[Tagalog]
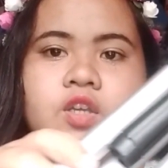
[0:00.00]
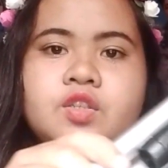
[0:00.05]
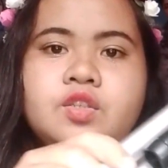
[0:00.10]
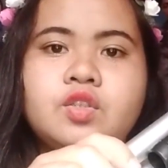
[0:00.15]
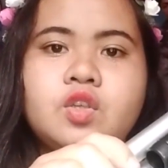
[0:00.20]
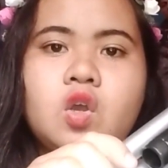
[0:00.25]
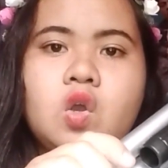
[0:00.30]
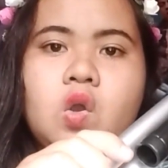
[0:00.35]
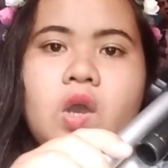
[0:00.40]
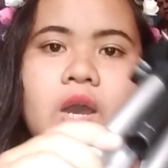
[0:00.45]

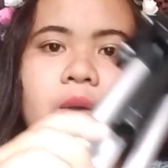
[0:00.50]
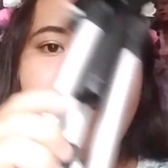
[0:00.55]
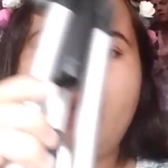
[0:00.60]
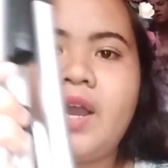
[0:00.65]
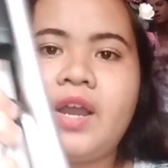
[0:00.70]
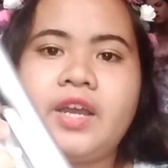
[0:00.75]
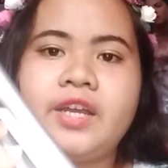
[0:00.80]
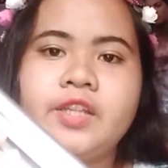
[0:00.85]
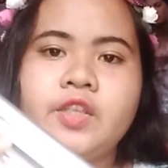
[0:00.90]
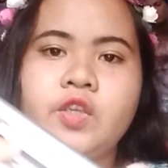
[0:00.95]
So,
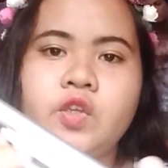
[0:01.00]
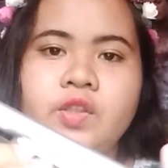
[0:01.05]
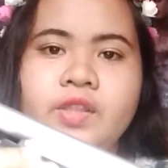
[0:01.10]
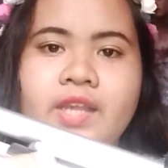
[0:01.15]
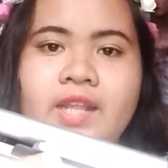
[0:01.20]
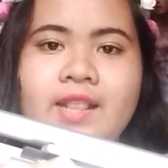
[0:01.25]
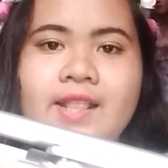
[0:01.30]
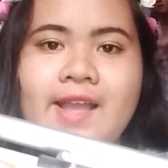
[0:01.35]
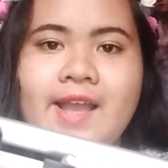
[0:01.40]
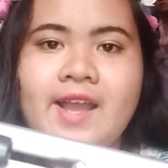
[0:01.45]
abangan nyo
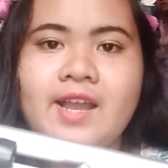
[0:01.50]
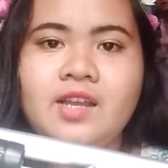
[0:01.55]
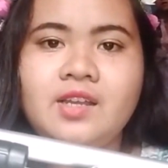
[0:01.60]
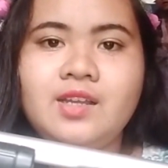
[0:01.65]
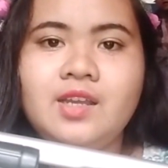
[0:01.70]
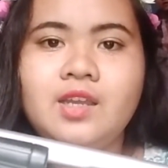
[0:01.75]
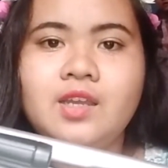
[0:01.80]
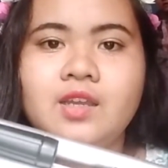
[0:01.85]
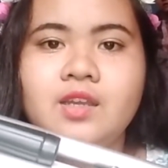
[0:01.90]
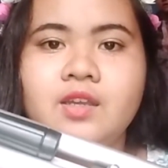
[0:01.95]
na lang
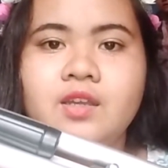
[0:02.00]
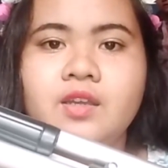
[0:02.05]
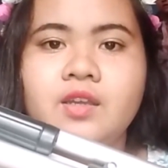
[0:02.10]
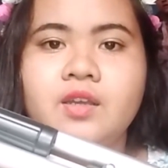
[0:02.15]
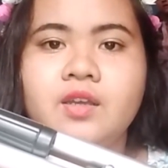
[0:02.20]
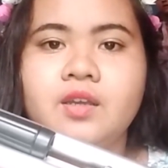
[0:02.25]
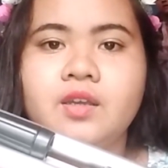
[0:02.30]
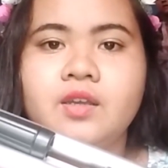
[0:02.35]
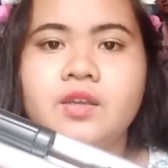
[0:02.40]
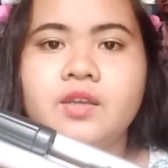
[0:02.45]

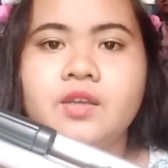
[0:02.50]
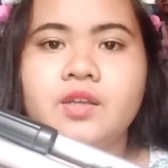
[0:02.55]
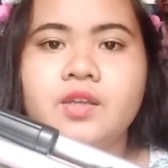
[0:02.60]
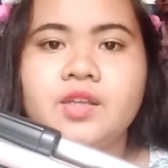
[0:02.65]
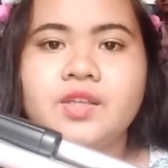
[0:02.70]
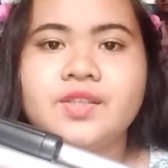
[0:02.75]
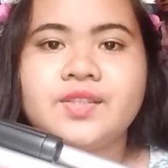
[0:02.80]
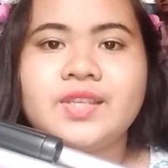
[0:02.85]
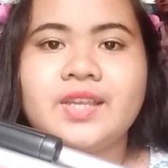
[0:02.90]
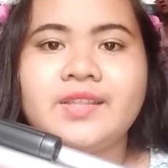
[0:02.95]

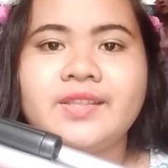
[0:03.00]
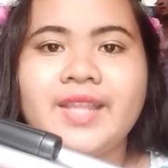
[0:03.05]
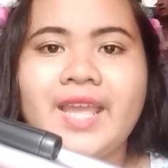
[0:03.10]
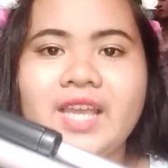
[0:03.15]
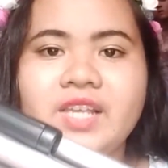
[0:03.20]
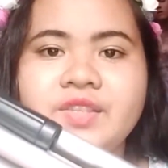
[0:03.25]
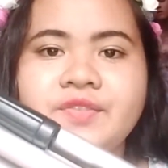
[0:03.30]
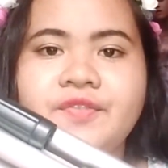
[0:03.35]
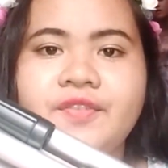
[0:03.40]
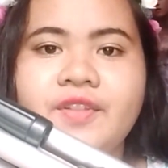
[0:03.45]
sa
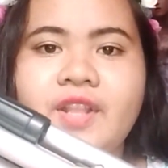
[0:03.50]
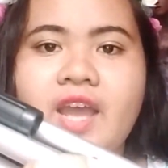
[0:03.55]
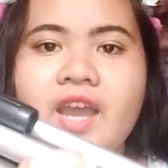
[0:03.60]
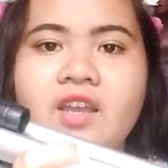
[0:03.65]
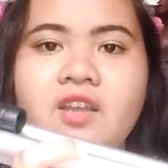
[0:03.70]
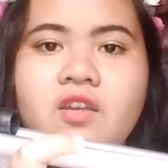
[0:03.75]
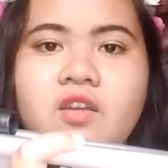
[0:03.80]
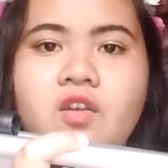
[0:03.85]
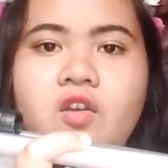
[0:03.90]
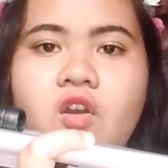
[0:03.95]
next
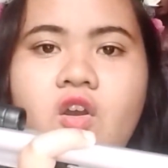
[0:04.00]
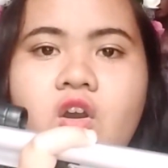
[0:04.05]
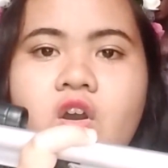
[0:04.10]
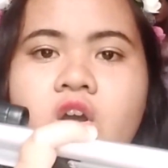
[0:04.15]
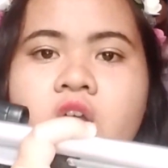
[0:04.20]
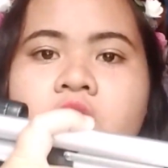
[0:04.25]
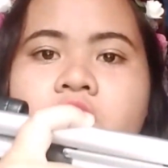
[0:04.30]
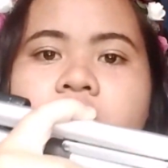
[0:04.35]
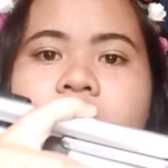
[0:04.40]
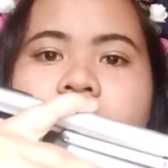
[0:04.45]
vlog
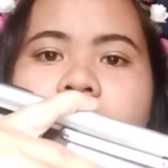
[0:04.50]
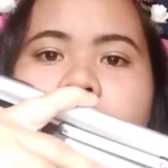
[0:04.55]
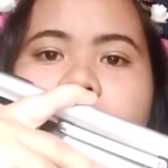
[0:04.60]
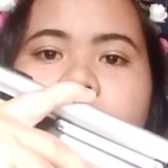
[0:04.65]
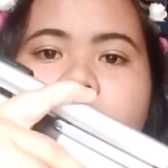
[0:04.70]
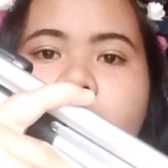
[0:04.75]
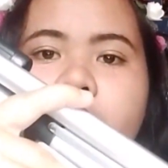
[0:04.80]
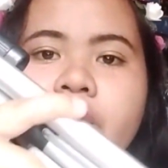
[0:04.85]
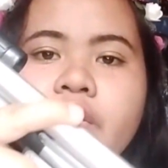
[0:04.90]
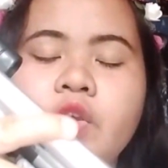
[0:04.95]
ko
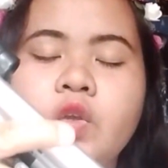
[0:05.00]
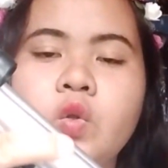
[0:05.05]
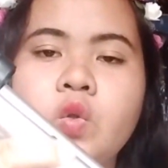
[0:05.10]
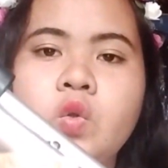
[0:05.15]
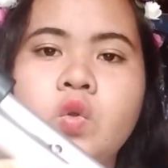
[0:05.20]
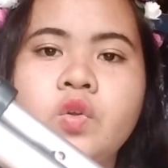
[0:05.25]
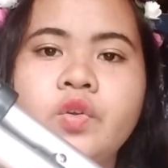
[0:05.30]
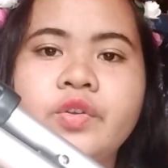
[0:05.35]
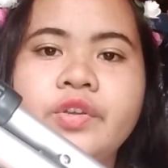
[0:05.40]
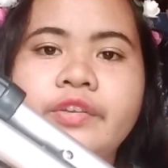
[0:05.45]

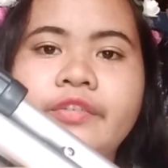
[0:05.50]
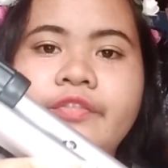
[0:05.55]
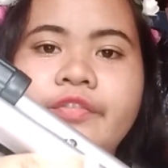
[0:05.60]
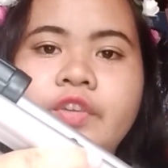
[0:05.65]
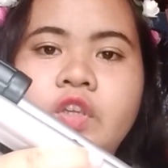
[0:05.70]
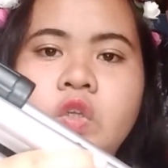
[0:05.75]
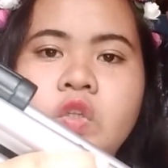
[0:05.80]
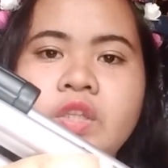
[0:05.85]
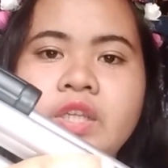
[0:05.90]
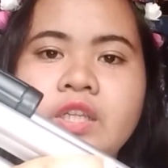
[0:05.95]
yung
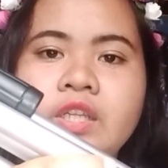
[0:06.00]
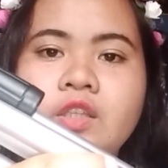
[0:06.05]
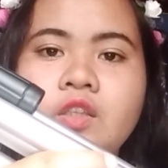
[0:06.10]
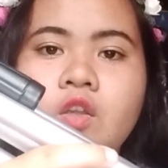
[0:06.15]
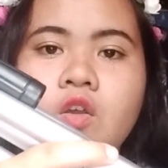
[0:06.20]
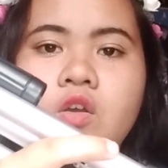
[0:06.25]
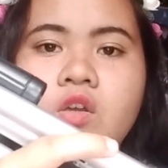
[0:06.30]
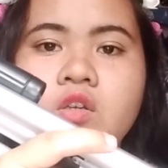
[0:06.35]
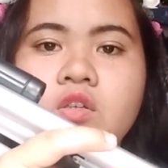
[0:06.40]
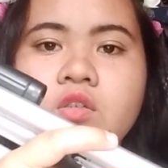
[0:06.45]
review
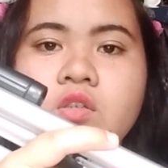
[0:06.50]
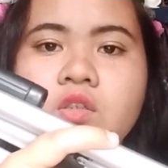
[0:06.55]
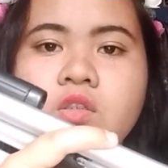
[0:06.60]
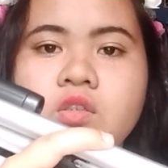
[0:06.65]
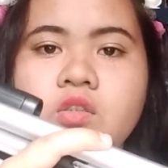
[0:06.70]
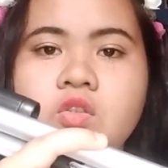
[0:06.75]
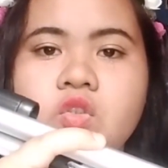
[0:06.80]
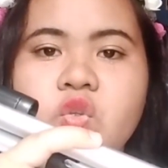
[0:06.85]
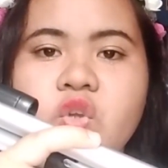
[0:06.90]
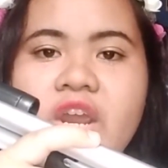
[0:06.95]
nitong
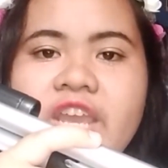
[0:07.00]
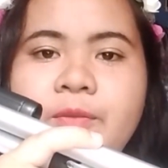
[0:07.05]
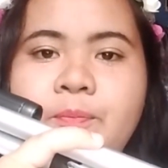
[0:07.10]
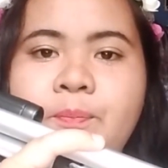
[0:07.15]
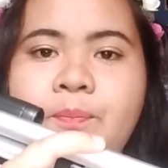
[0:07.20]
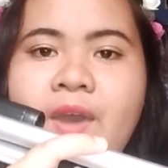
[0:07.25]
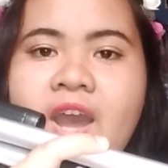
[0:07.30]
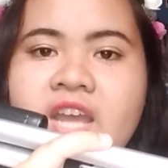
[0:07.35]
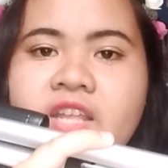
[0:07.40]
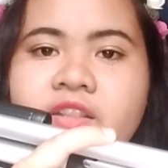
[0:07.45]

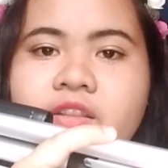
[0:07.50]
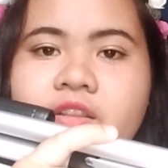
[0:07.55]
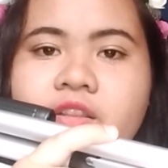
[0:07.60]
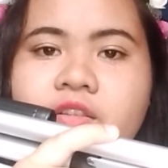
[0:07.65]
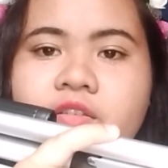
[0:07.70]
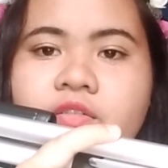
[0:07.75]
tripod